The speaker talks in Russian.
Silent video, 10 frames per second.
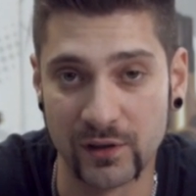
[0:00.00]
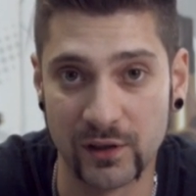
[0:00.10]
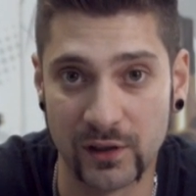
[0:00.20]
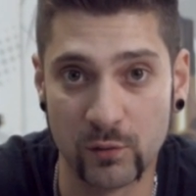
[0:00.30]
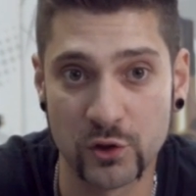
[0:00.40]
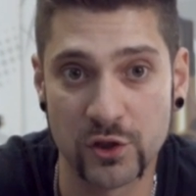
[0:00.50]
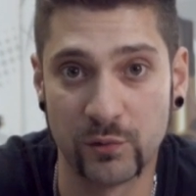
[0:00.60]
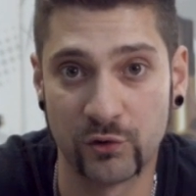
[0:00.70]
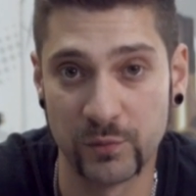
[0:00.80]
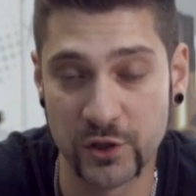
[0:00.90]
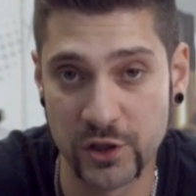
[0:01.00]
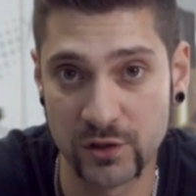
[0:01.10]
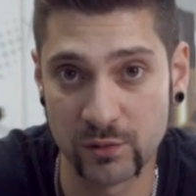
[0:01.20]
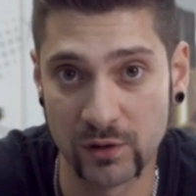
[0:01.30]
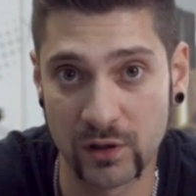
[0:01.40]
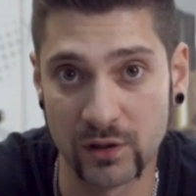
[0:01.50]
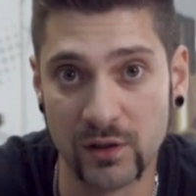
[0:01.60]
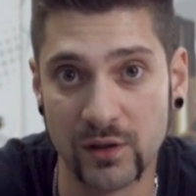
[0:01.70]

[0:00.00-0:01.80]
Для того, чтобы смягчить удар